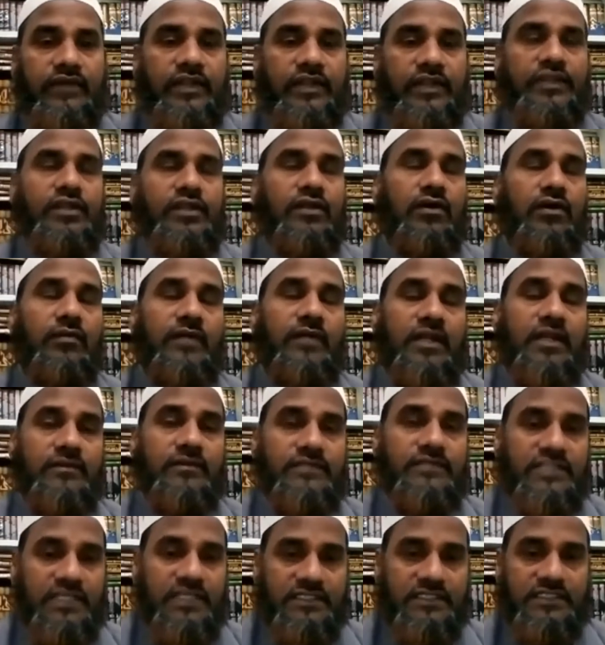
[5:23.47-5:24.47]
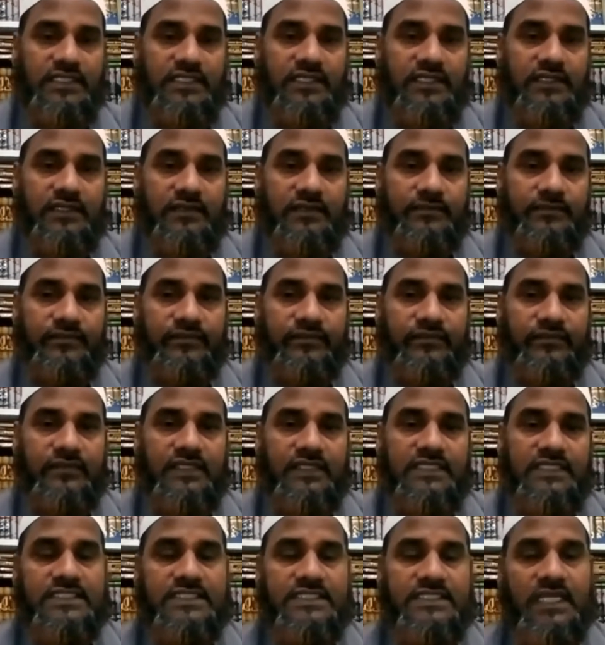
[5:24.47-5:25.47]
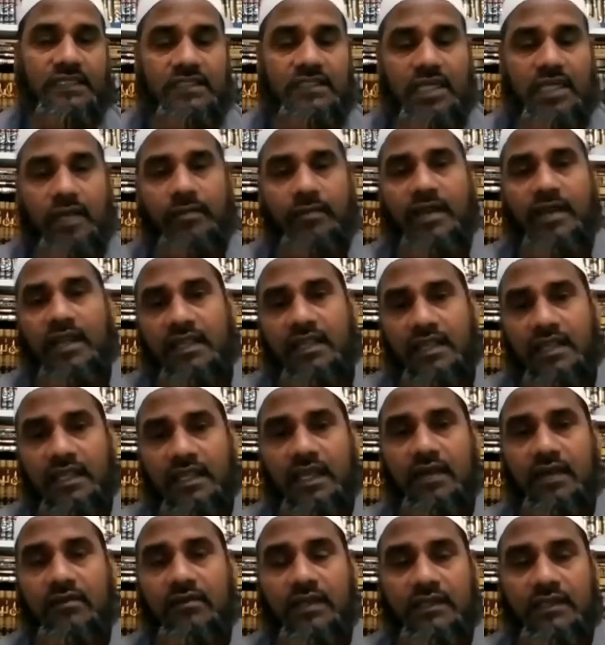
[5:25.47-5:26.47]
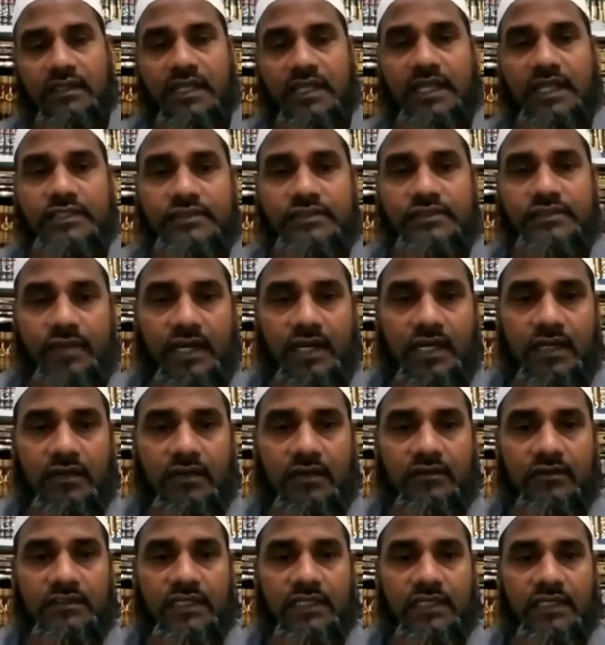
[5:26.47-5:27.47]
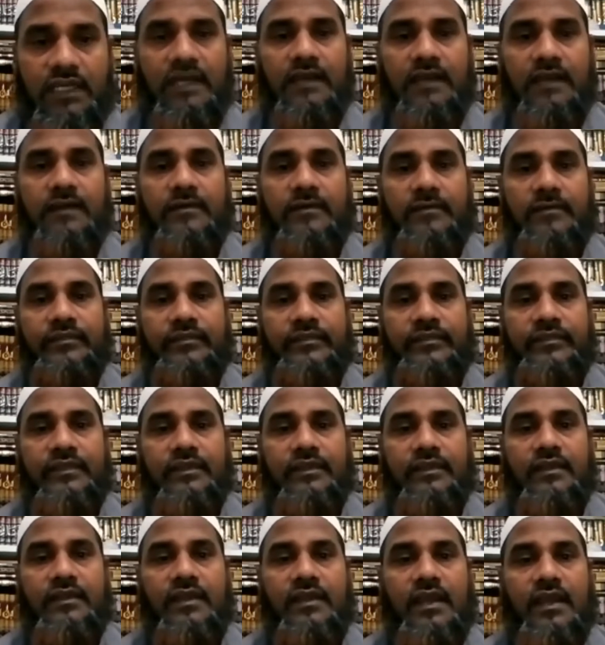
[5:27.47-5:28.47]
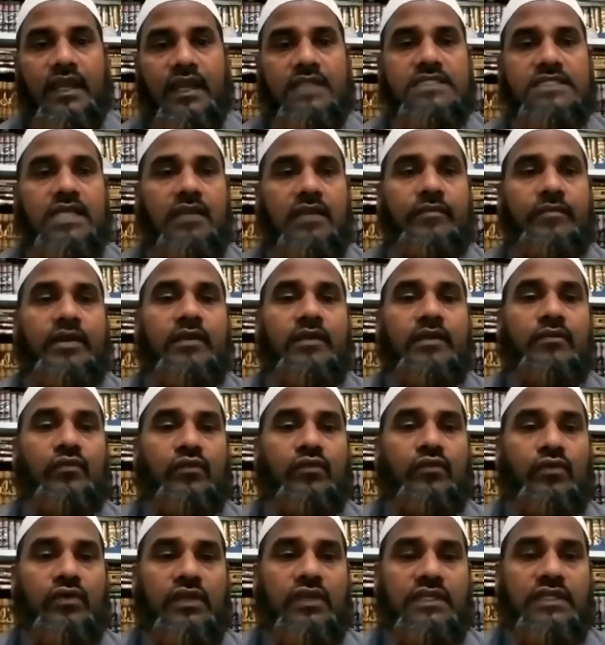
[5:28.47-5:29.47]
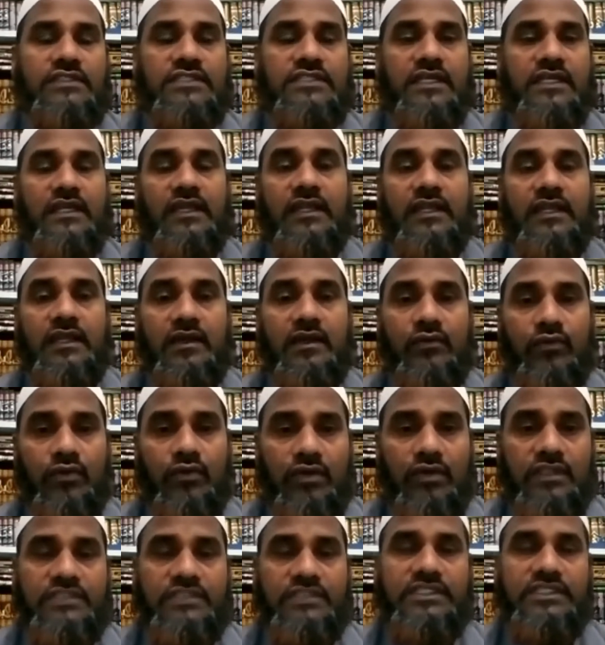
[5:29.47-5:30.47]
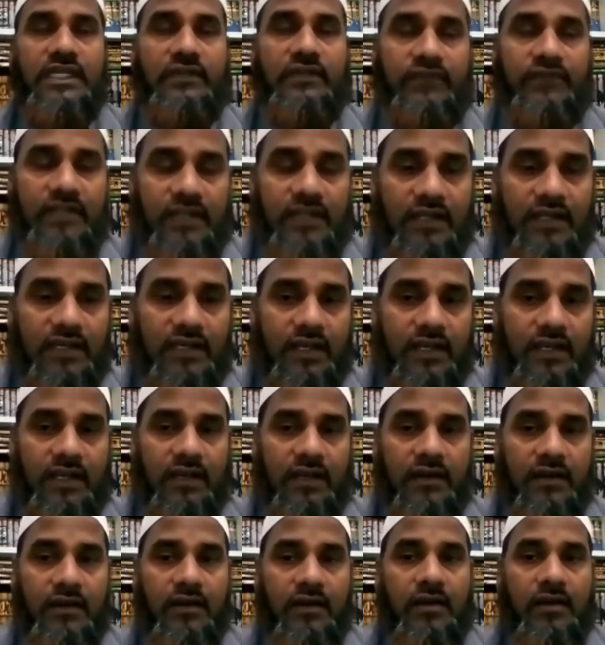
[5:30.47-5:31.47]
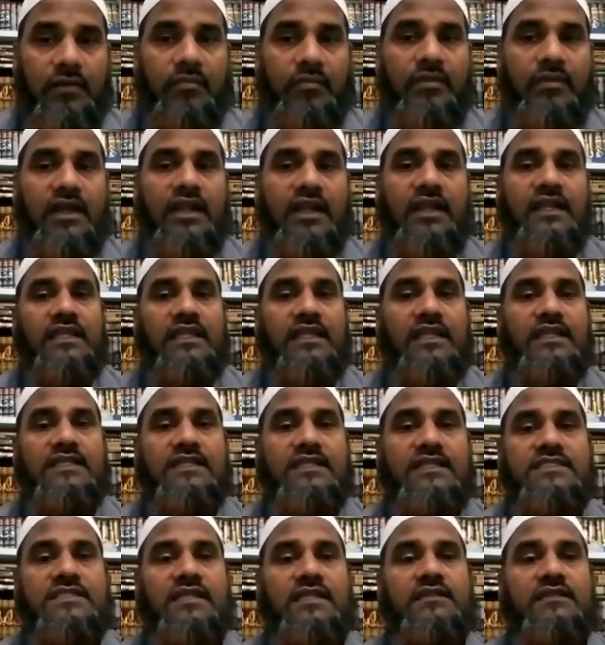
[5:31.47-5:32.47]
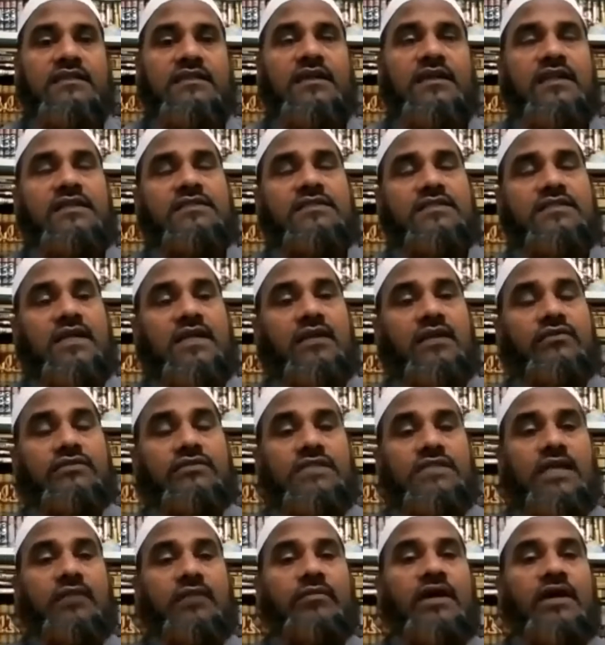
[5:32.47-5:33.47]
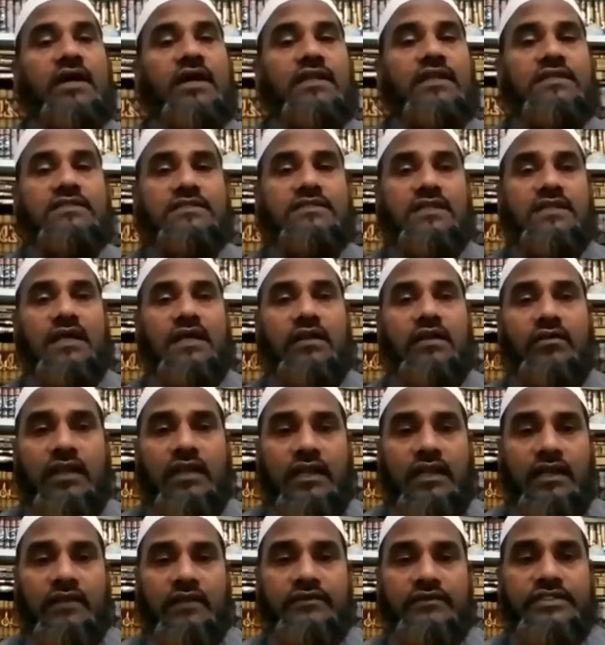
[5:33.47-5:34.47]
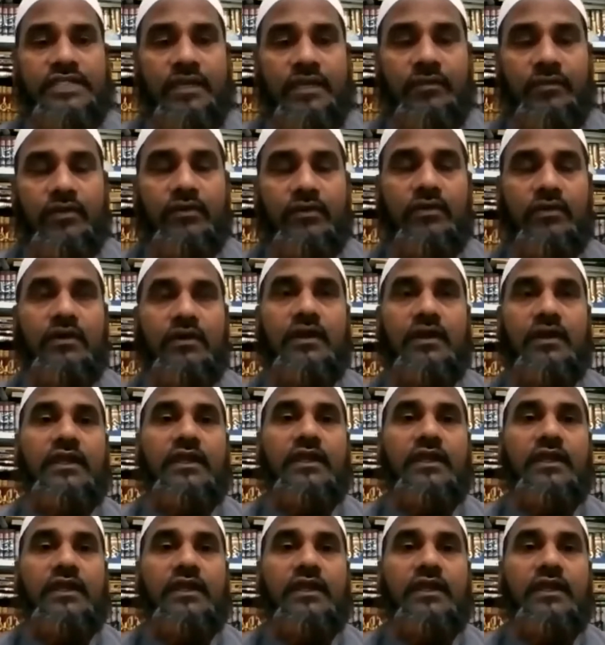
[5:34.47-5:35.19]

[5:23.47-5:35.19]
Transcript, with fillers: వీటిలో మనం చేసే సత్కర్మలకి గాను అల్లాహ్ హతాల అసలు మనం ఊహించనైనా ఊహించని విధంగా మనల్ని సత్కరిస్తాడు సన్మానిస్తాడు అన్న విషయంలో